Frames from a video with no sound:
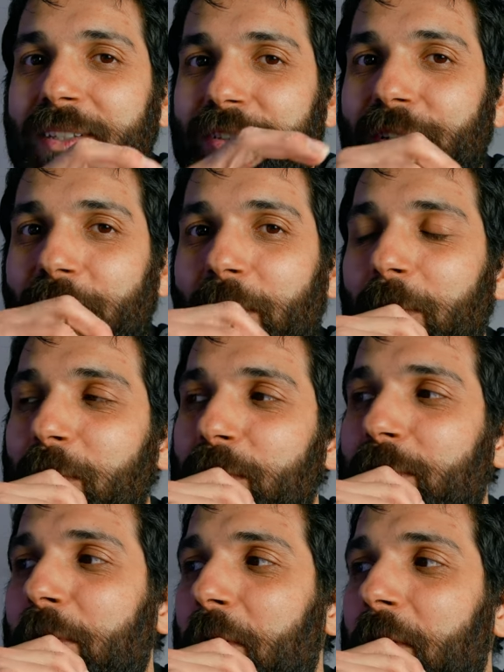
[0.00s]
sono un
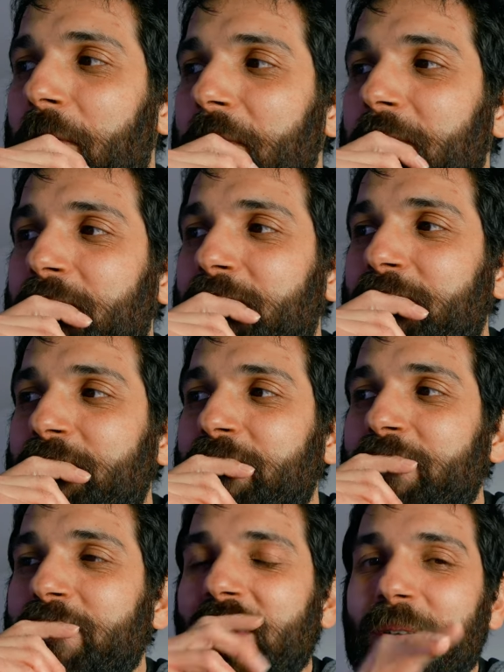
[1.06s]
po',
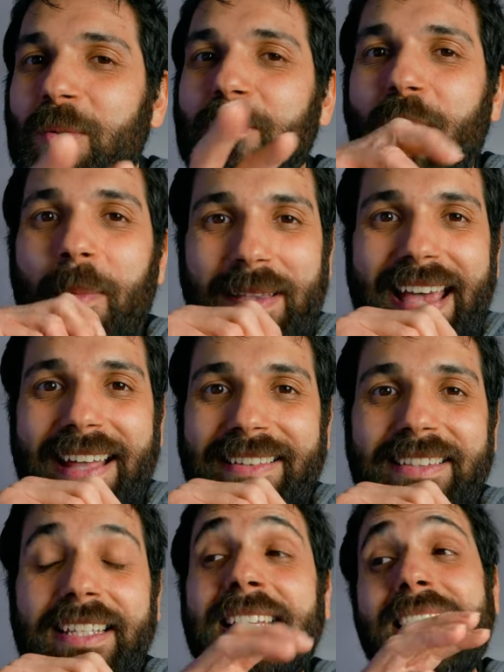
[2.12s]
un po'
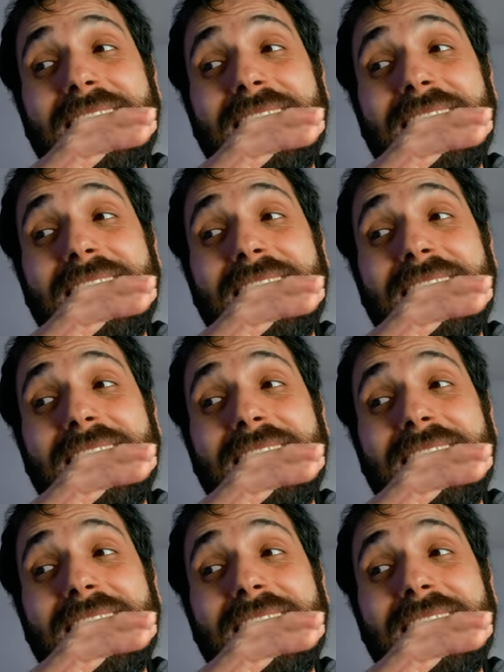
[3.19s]
pesanti.